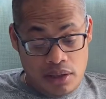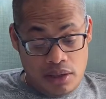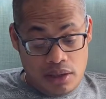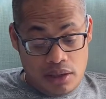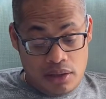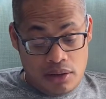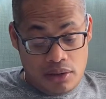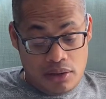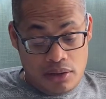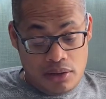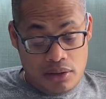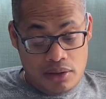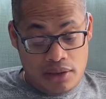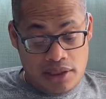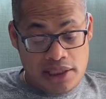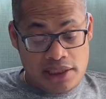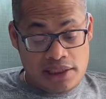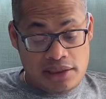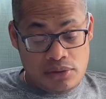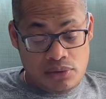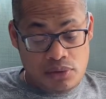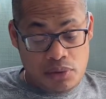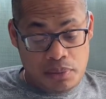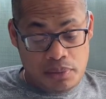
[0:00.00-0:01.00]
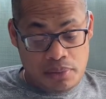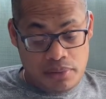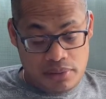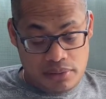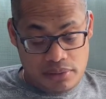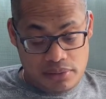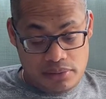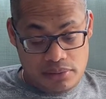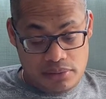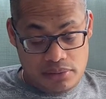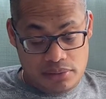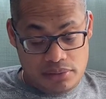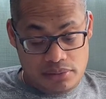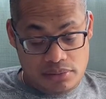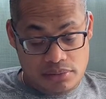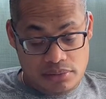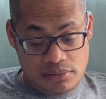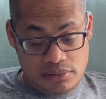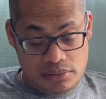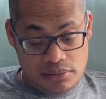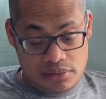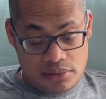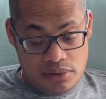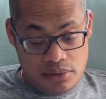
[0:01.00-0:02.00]
euh, Disrupt
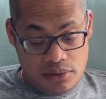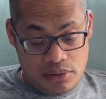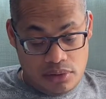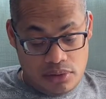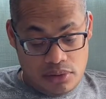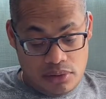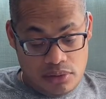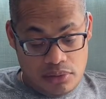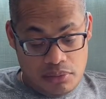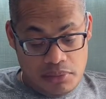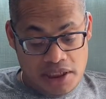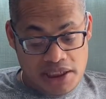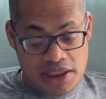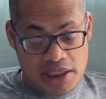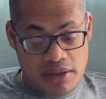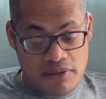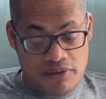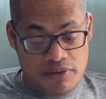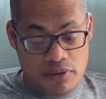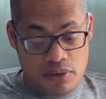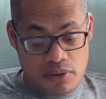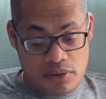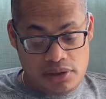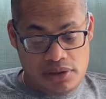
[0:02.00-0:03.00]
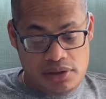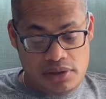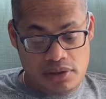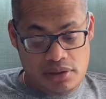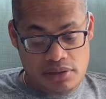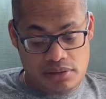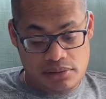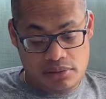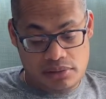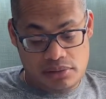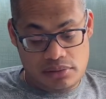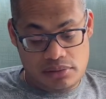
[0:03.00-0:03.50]
de Michel Frost.